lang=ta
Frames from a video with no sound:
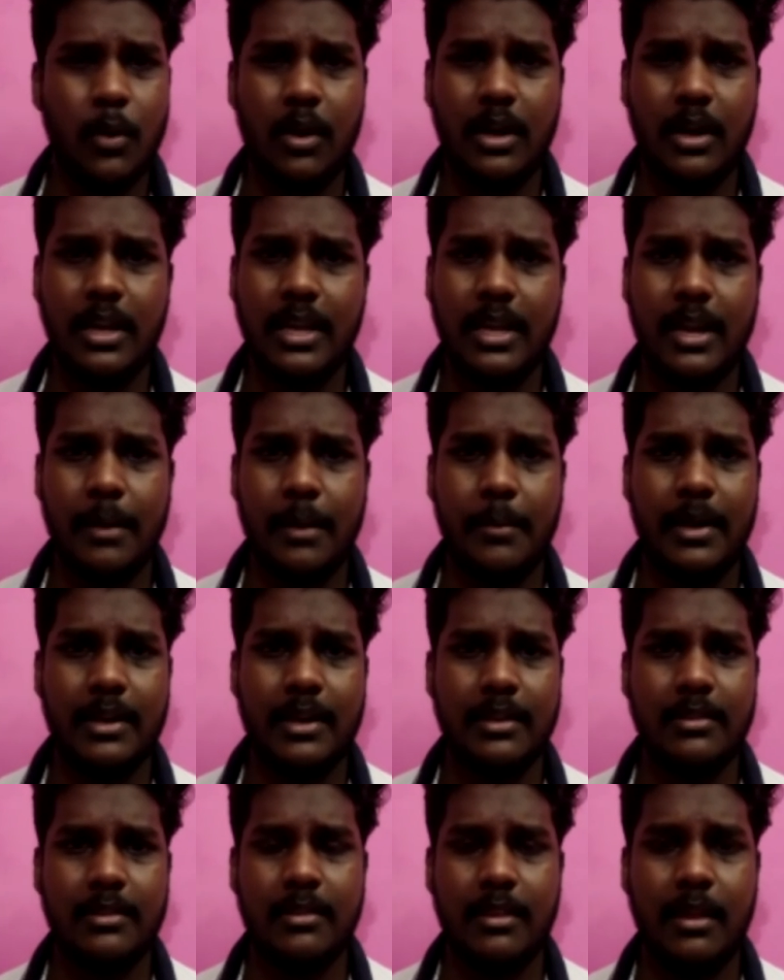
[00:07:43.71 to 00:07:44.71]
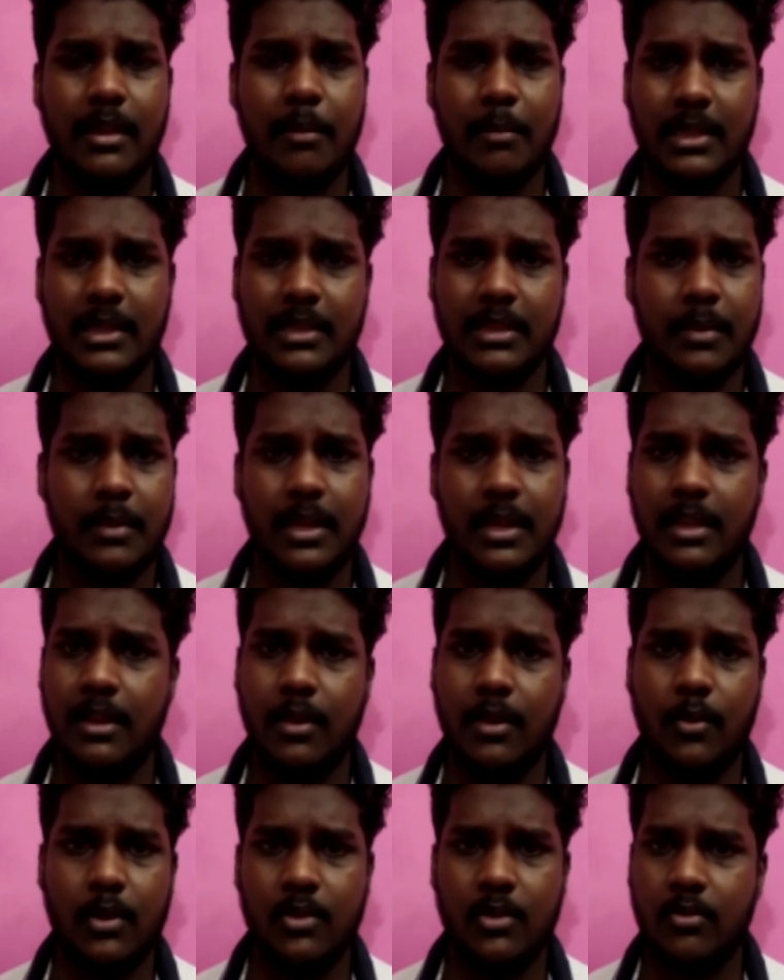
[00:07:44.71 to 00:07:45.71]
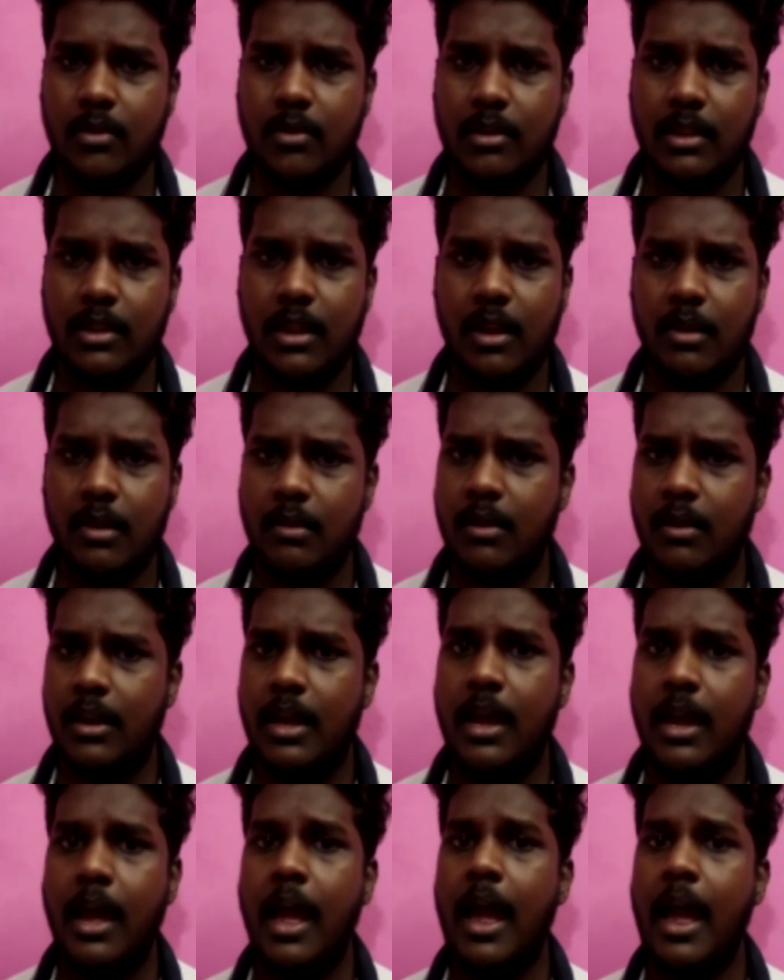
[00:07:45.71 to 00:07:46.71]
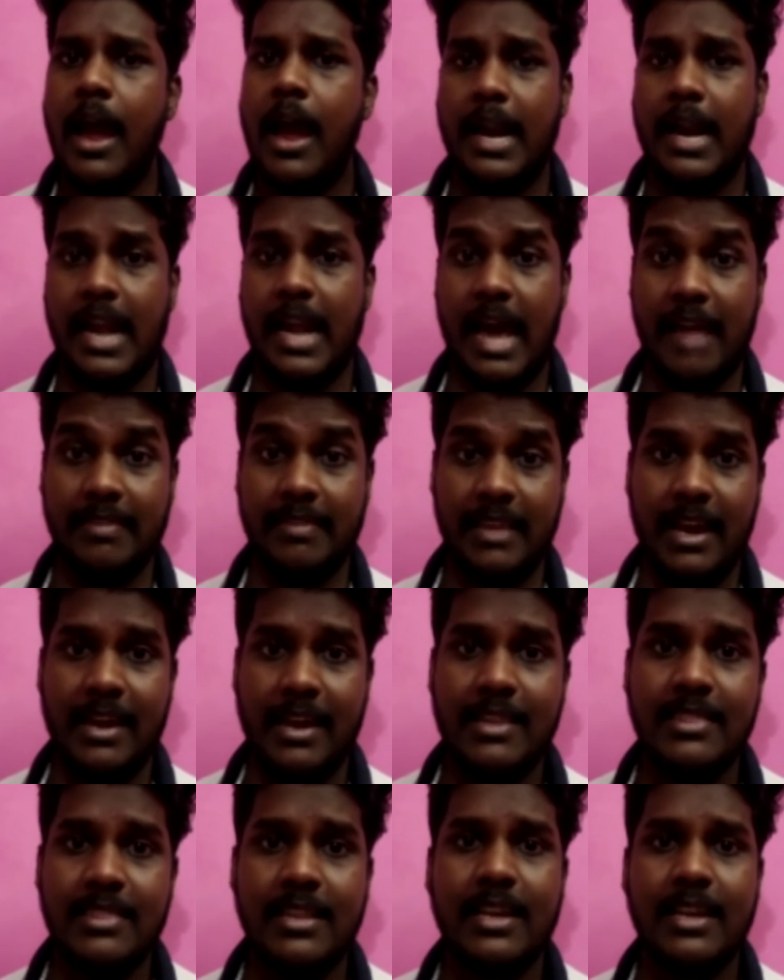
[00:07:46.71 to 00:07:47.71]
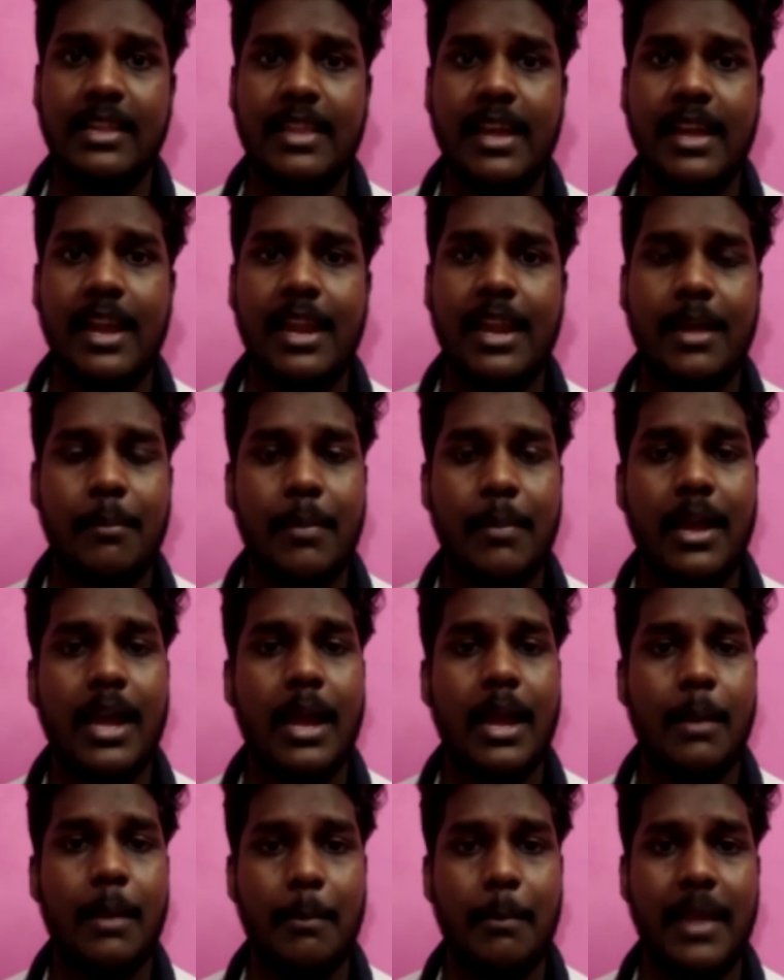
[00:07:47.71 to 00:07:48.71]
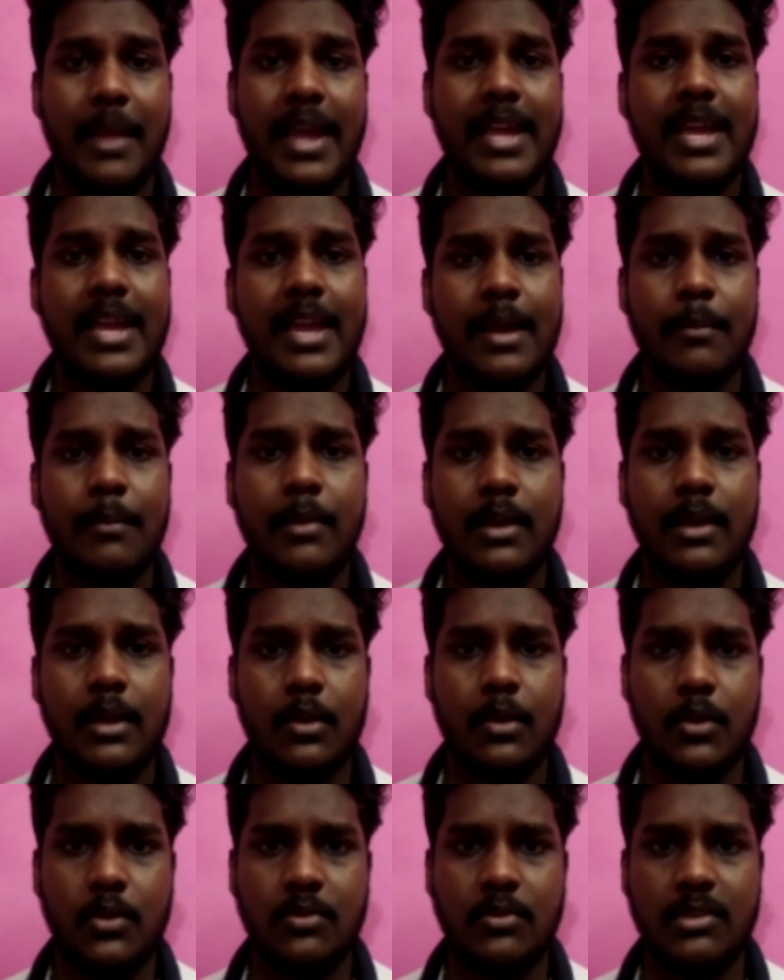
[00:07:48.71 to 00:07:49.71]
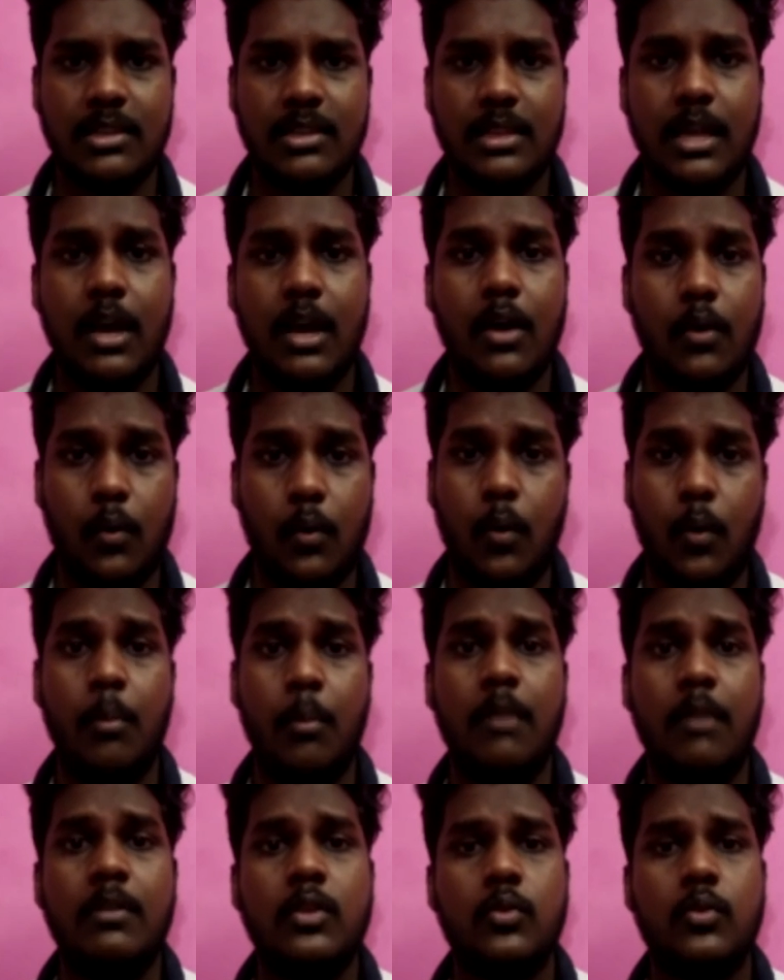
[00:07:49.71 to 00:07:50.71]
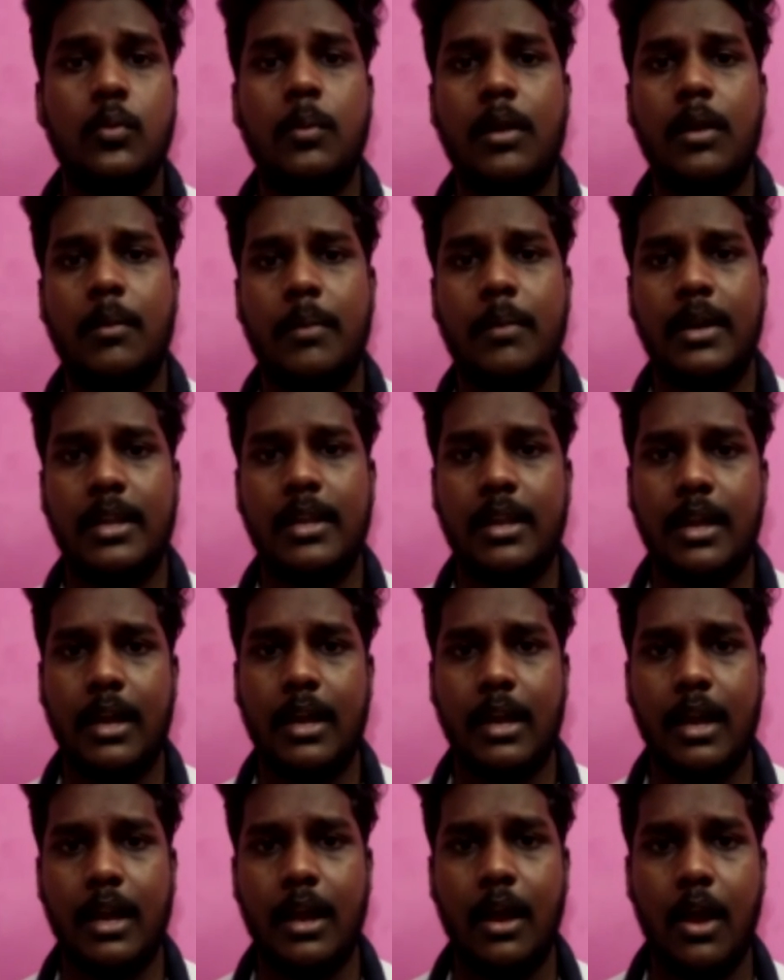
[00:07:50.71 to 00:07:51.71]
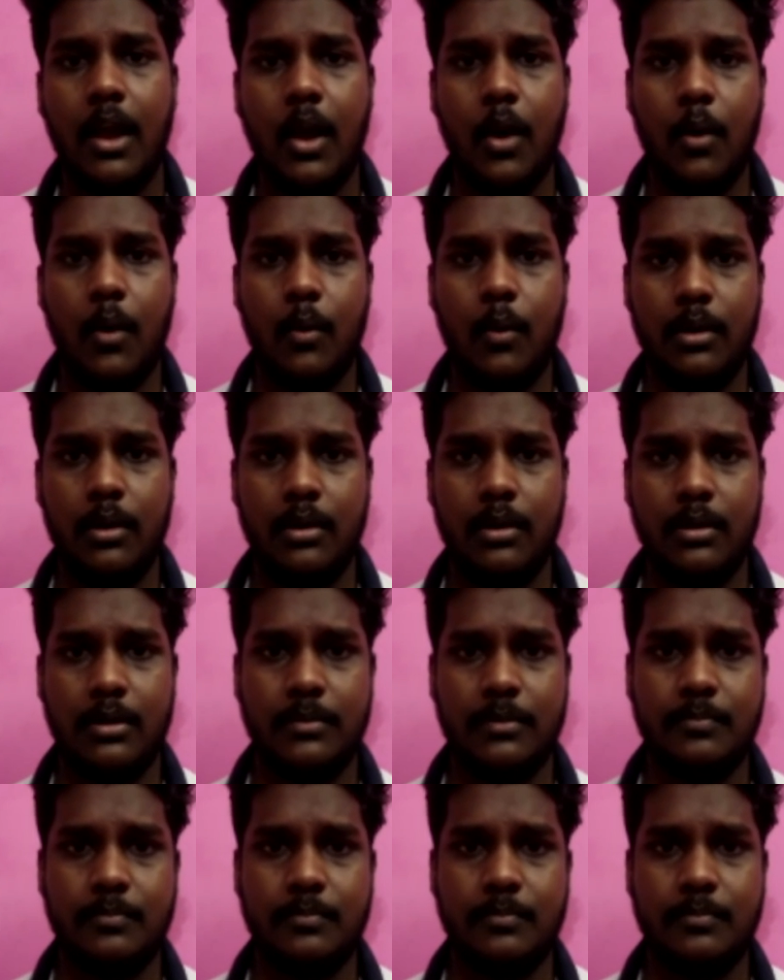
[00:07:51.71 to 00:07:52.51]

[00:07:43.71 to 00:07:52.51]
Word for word: போர் அடிக்கிற மாதிரி இருந்தது மற்றபடி அதில் குறை சொல்கிறதுல இல்லை ஆனால் அந்த ஐந்து கதைகள்லையுமே மேக்கிங் அப்படிங்கிற ஒரு விஷயத்த ரொம்பவே சூப்பராக பண்ணியிருக்காங்க ஒரு